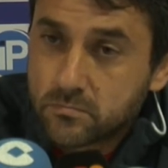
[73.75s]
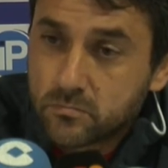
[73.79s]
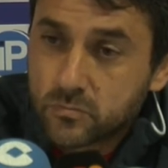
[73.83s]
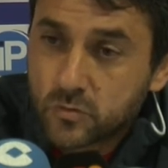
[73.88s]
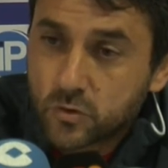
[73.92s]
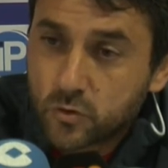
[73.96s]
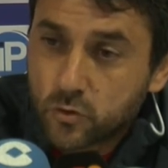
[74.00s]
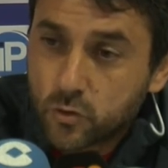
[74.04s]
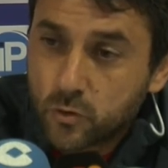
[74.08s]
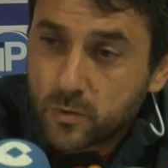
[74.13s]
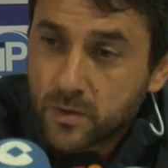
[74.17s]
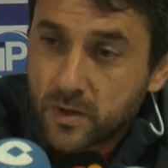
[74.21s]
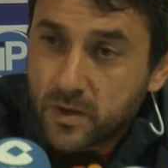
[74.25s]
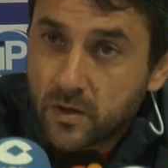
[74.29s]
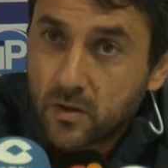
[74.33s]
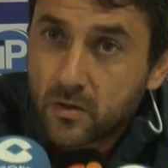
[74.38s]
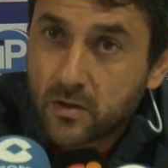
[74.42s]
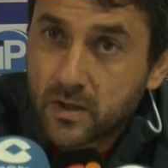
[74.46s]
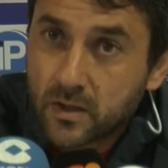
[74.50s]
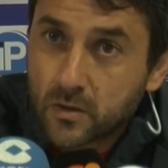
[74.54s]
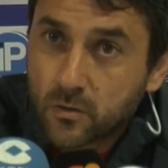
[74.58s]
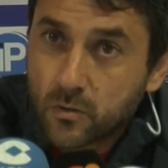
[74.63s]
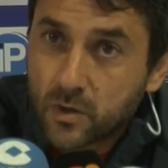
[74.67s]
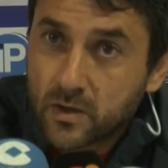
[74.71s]

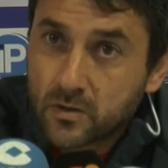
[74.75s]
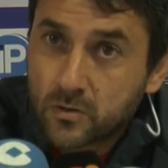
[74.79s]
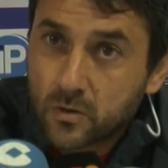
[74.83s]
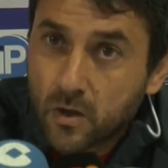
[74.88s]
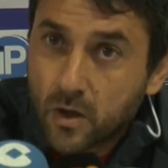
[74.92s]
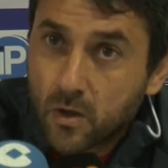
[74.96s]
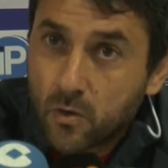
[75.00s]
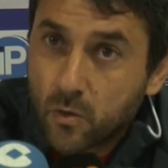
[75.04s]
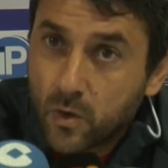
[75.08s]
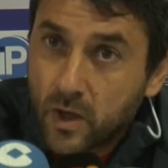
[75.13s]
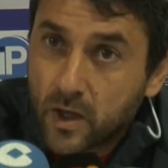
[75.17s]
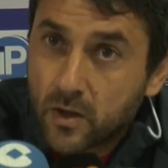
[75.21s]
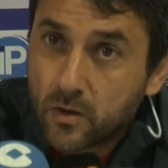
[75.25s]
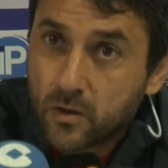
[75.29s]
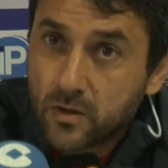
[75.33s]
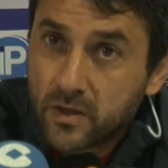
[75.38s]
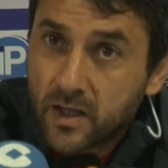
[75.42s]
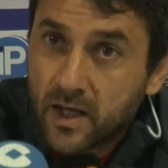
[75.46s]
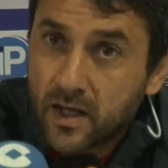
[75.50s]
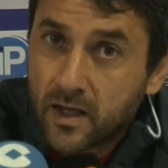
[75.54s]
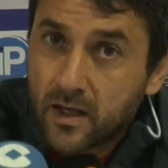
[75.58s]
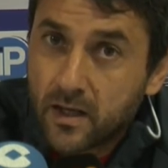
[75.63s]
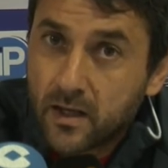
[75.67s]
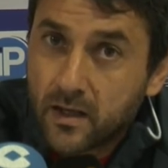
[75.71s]
subidón en cuanto a juego y
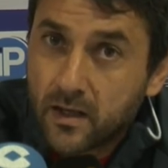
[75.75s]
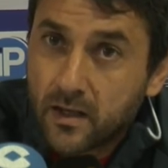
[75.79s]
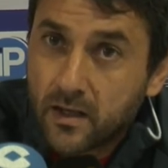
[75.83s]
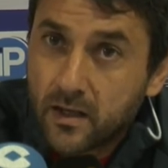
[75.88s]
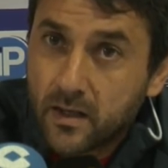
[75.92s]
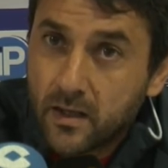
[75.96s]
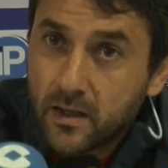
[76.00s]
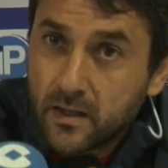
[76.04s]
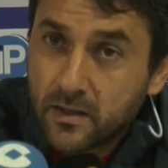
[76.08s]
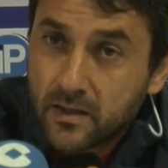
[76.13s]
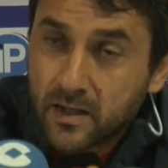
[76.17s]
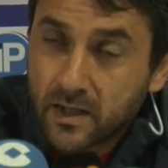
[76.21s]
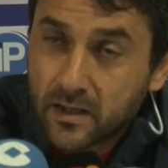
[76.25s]
a, y